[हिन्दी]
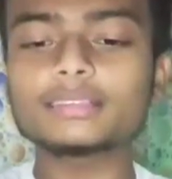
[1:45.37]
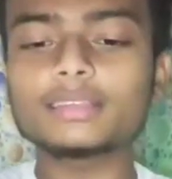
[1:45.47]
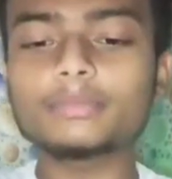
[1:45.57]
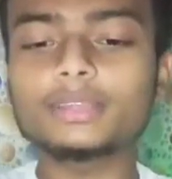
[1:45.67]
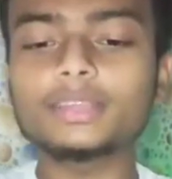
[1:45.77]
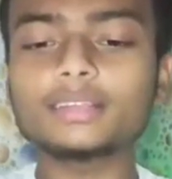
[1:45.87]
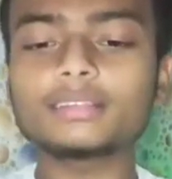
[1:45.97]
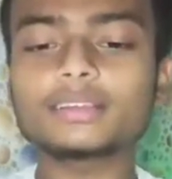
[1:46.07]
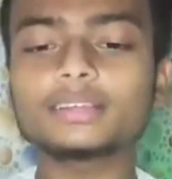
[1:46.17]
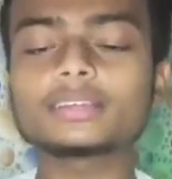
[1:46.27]
से हमने यहाँ से
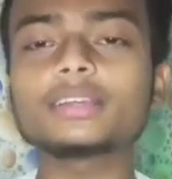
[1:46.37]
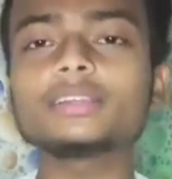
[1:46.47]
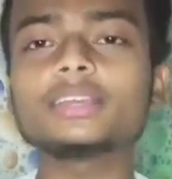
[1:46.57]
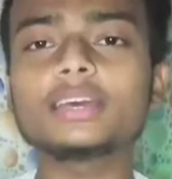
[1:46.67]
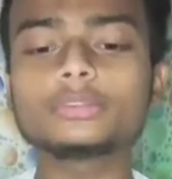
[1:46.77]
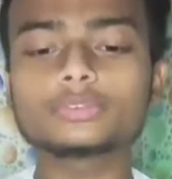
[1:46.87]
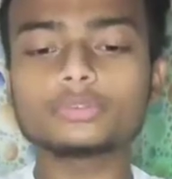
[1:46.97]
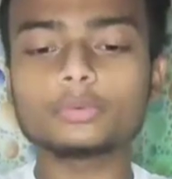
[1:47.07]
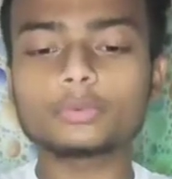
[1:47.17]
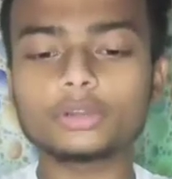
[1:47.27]
कट कर लिया है
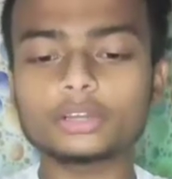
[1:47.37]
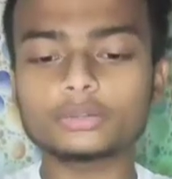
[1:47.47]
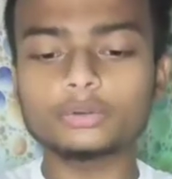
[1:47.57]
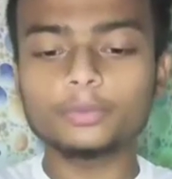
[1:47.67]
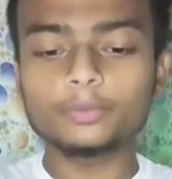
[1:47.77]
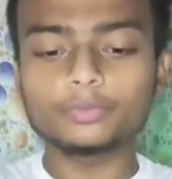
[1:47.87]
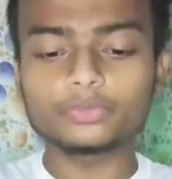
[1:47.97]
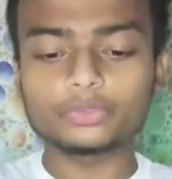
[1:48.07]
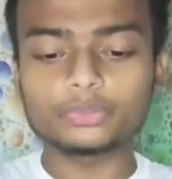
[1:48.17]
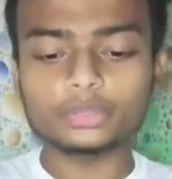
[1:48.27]
दोस्तों प्रोडक्ट को
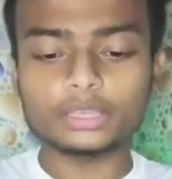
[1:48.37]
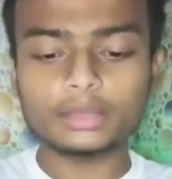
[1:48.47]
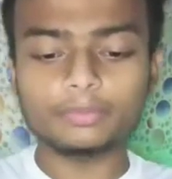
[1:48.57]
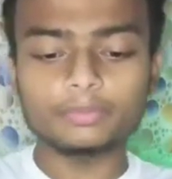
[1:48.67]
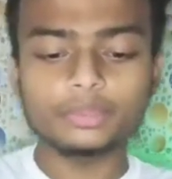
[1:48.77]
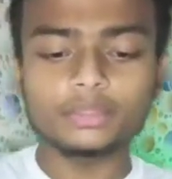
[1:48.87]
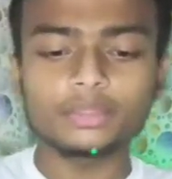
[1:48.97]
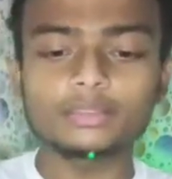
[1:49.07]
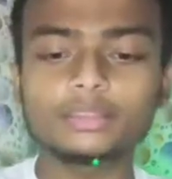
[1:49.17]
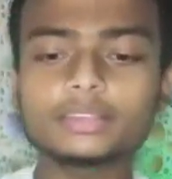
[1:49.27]
जो कि आप
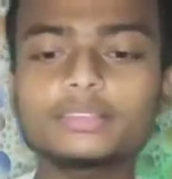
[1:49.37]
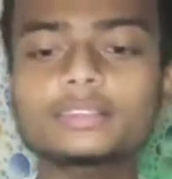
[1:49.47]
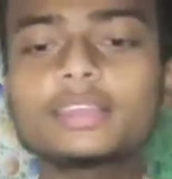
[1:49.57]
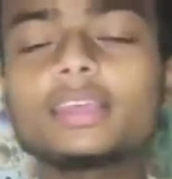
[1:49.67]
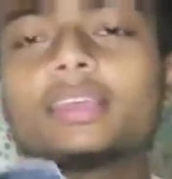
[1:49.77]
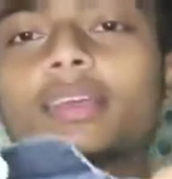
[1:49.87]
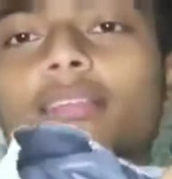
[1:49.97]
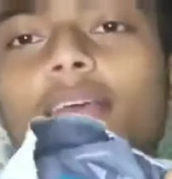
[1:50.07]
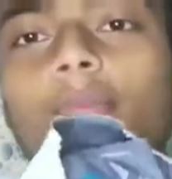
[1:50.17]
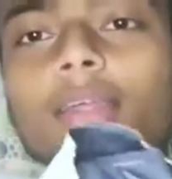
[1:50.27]
देख सकते हैं यहाँ
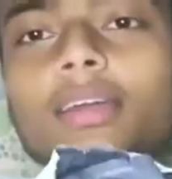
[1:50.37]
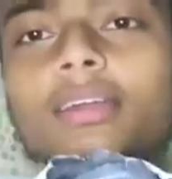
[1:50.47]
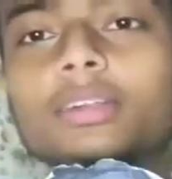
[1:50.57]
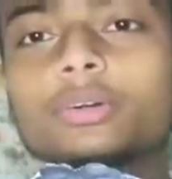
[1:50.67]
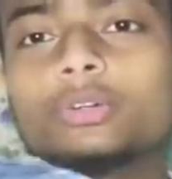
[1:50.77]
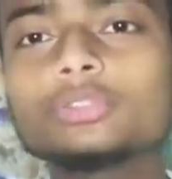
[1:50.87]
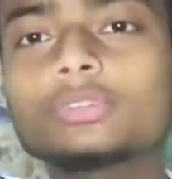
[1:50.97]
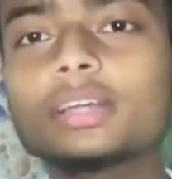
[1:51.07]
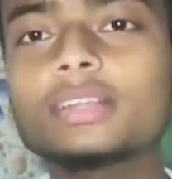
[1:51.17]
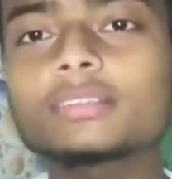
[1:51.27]
से हमारा कट हो
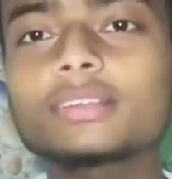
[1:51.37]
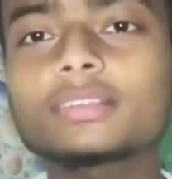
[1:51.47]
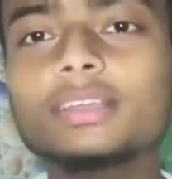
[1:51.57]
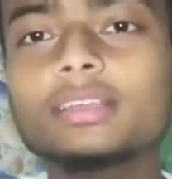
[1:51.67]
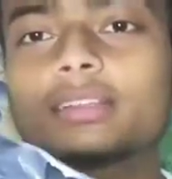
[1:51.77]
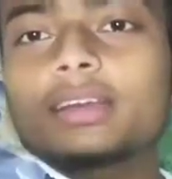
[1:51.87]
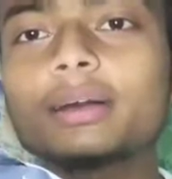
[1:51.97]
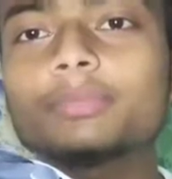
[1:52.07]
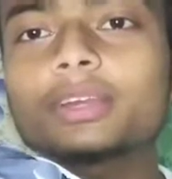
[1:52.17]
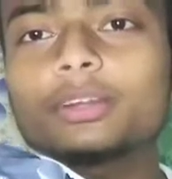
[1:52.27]
चुका है देख सकते हैं देखा
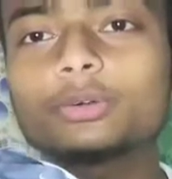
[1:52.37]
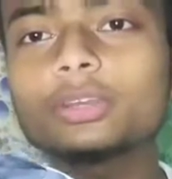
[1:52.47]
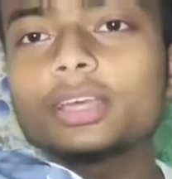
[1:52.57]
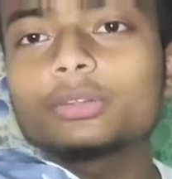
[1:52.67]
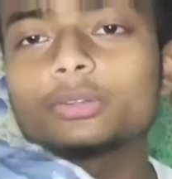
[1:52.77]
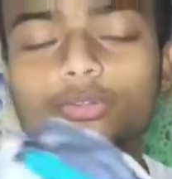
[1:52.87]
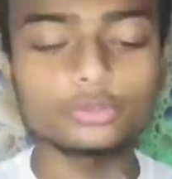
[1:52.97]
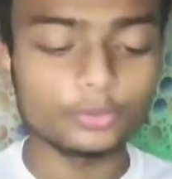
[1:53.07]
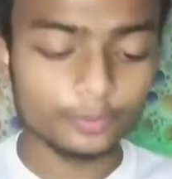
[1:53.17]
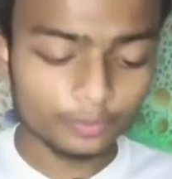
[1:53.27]
आपने कट हो गया ना
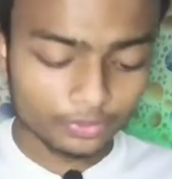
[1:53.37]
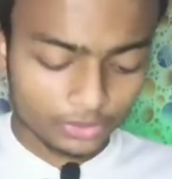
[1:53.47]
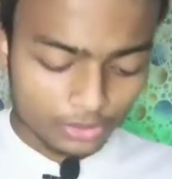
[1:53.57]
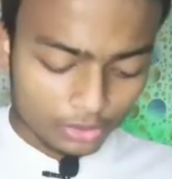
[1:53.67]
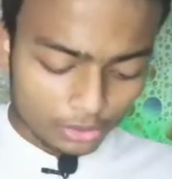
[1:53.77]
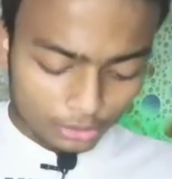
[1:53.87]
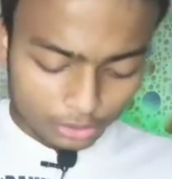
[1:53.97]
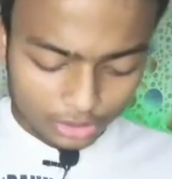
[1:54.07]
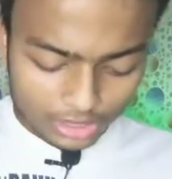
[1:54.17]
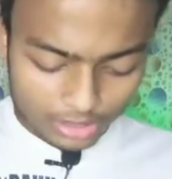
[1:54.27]
दोस्तों
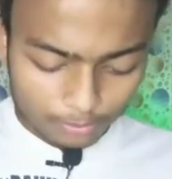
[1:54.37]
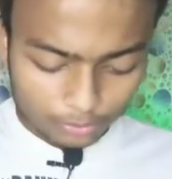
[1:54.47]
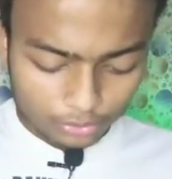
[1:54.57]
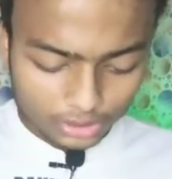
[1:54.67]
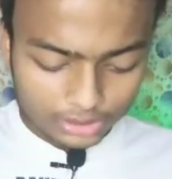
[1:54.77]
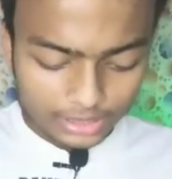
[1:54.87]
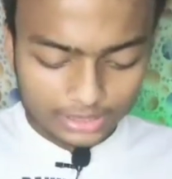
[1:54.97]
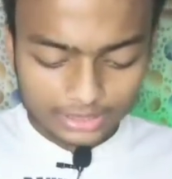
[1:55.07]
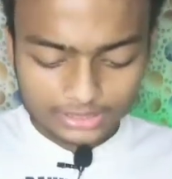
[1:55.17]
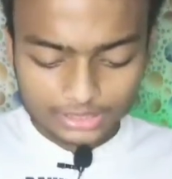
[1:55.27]
तो ये पूरे
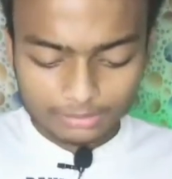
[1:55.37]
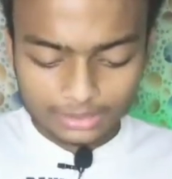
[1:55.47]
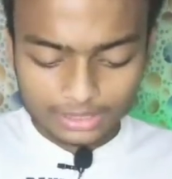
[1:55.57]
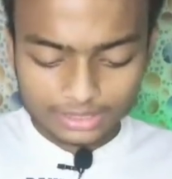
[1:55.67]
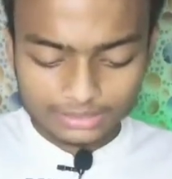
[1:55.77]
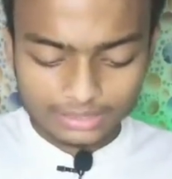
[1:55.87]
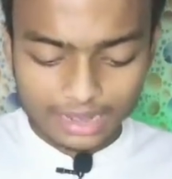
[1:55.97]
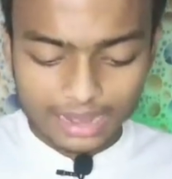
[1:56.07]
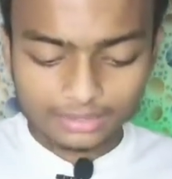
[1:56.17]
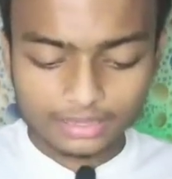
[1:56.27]
तरीके से हमने यहाँ से
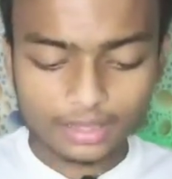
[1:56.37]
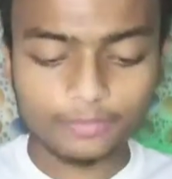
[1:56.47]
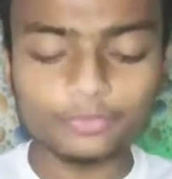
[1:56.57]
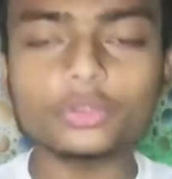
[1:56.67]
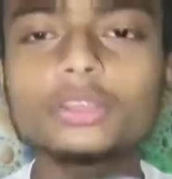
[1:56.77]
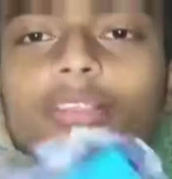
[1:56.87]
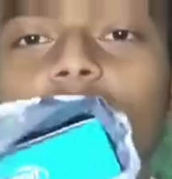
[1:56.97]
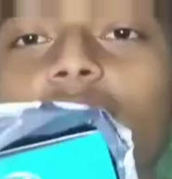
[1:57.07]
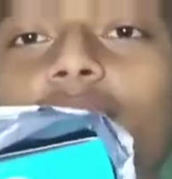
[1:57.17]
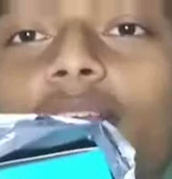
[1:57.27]
काट दिया तो इस
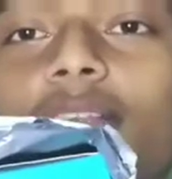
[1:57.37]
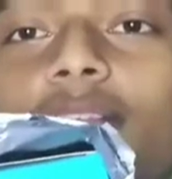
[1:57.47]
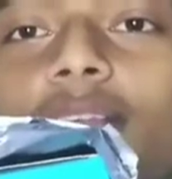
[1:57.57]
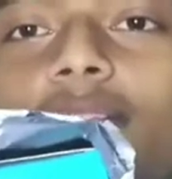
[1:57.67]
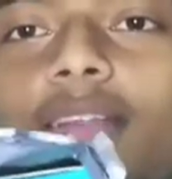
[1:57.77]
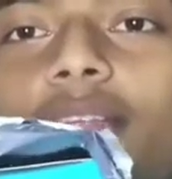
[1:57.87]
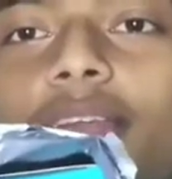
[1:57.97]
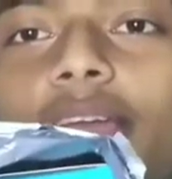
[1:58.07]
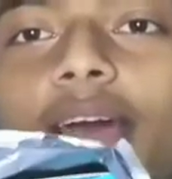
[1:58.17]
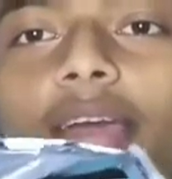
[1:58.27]
तरीके से देख सकते हैं इसके अंदर
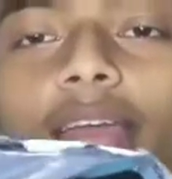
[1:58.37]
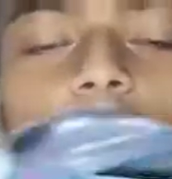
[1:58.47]
क्या है एक